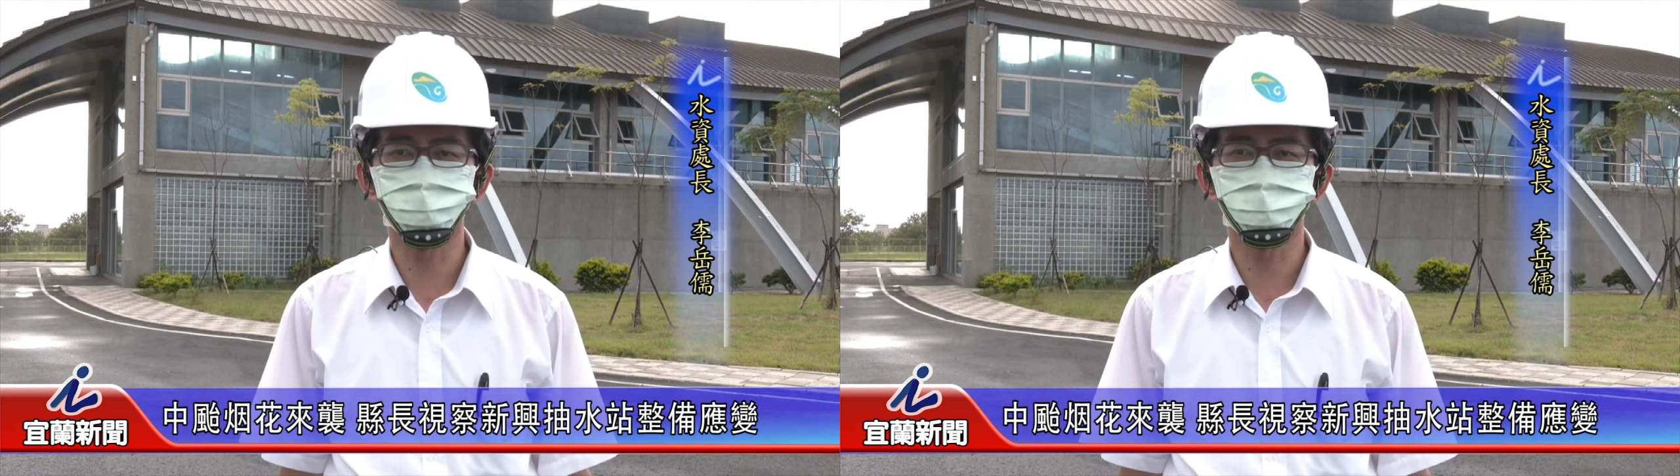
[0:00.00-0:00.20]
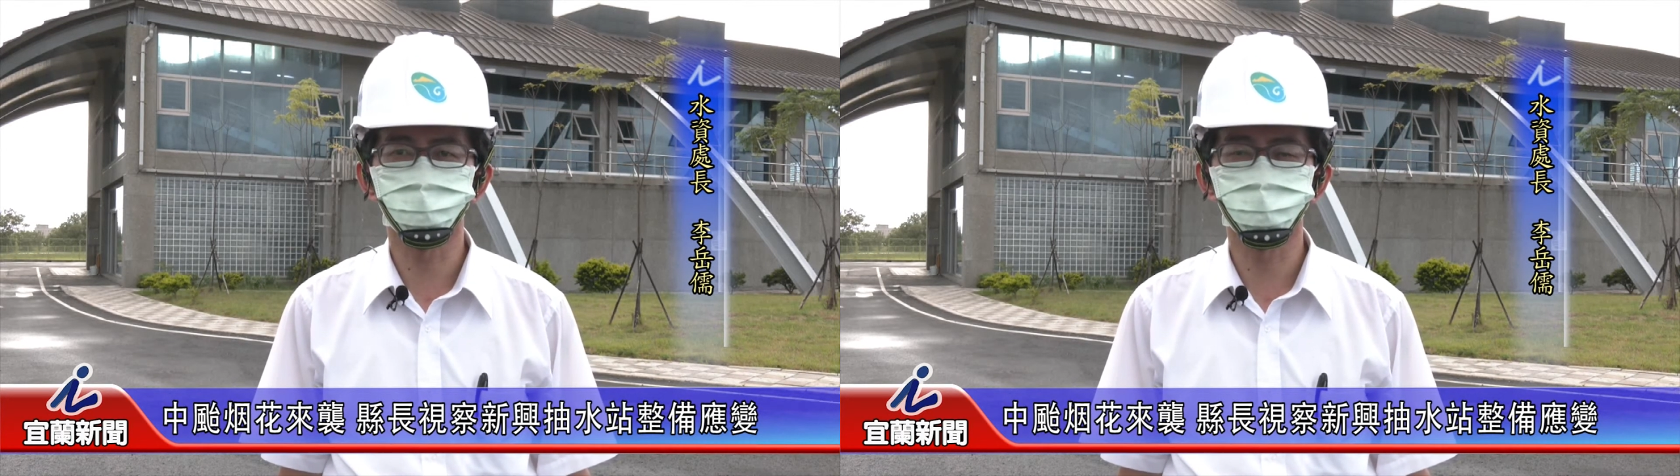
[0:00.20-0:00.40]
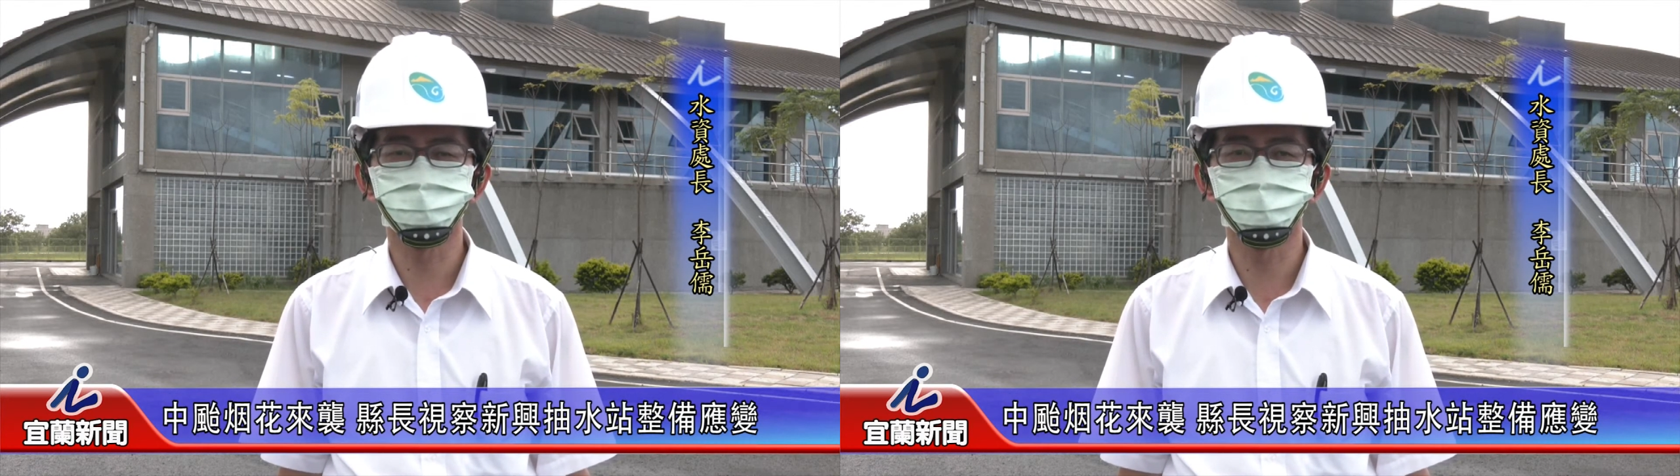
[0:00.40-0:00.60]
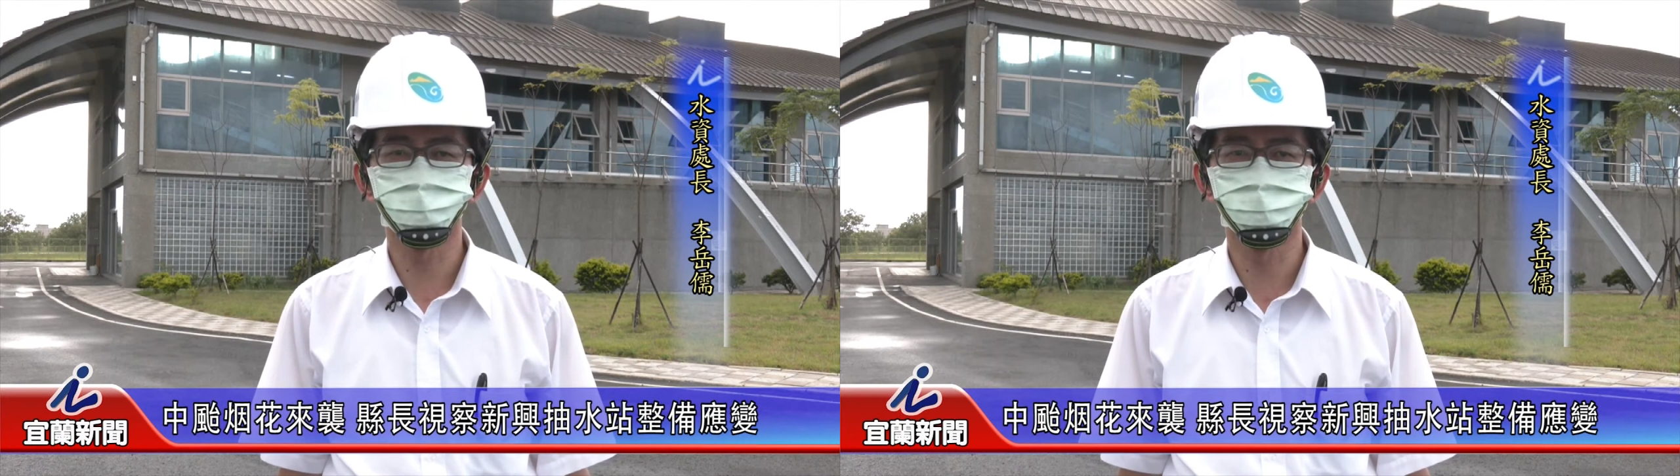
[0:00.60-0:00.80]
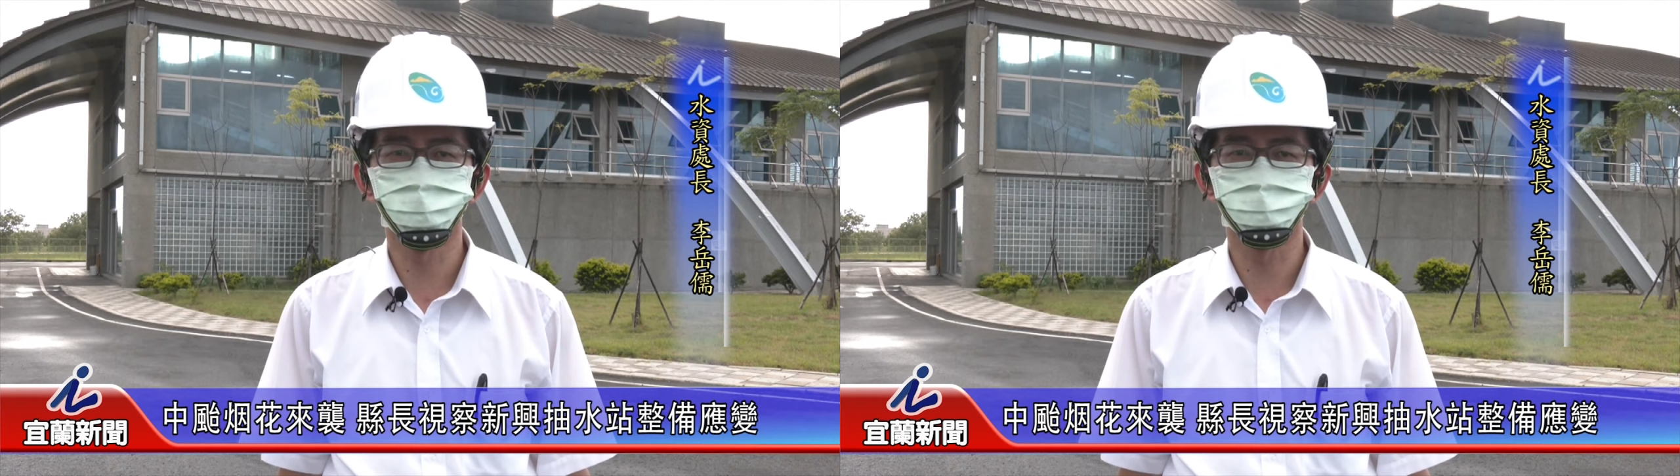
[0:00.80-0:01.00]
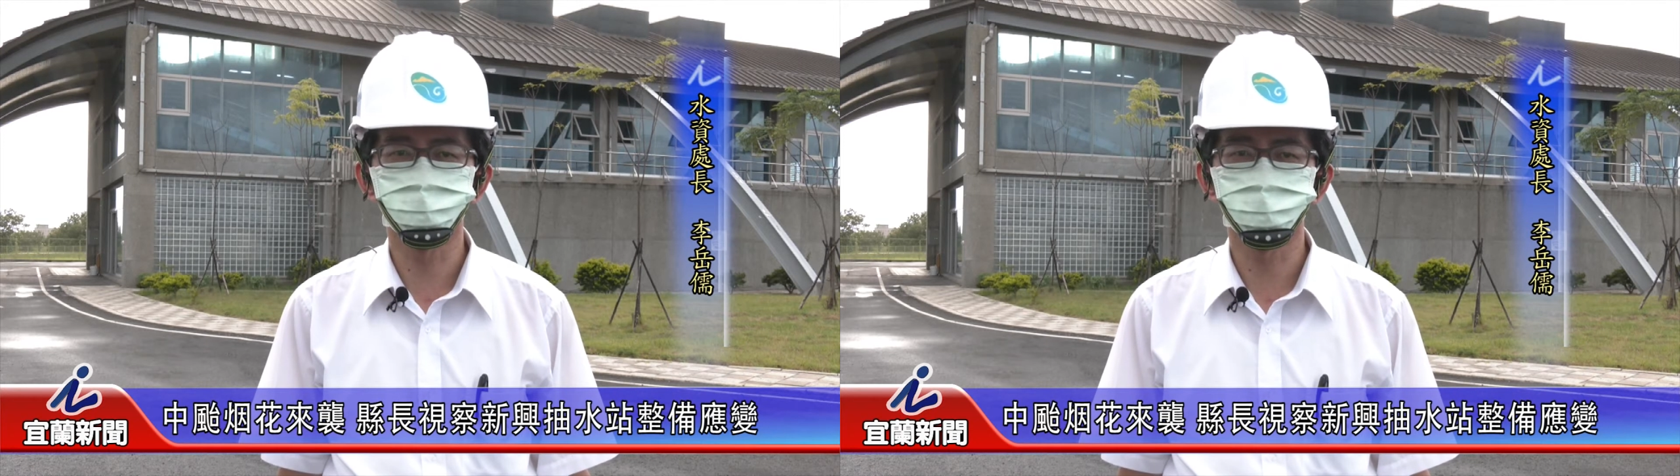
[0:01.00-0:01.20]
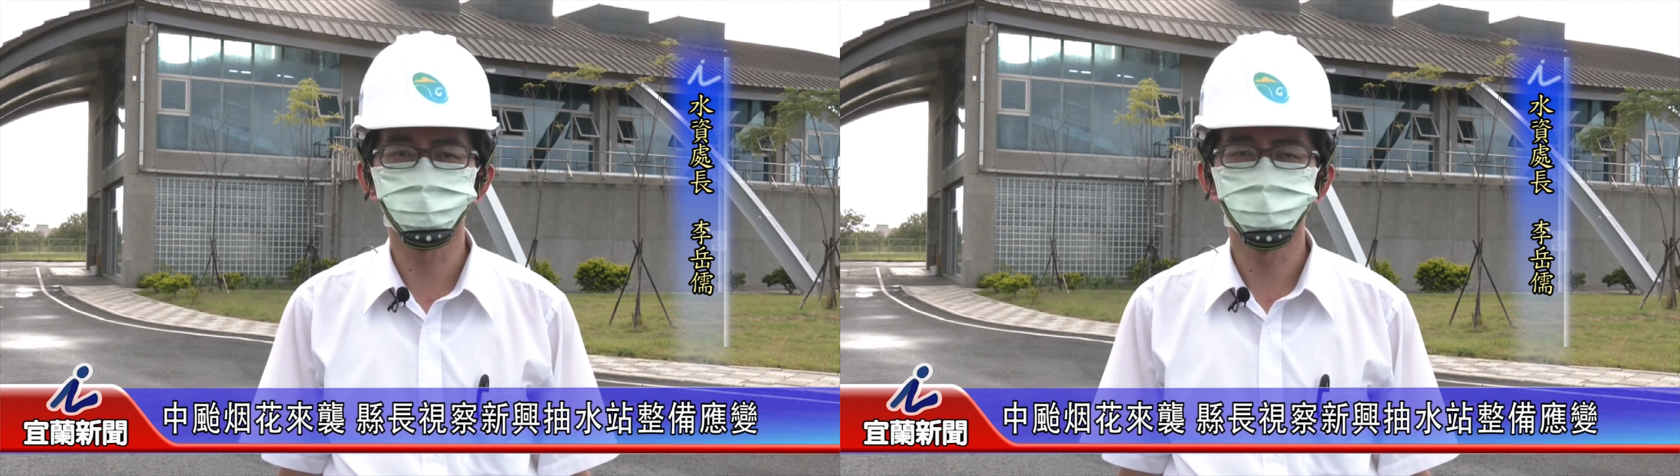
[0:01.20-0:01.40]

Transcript: 下水道的部分，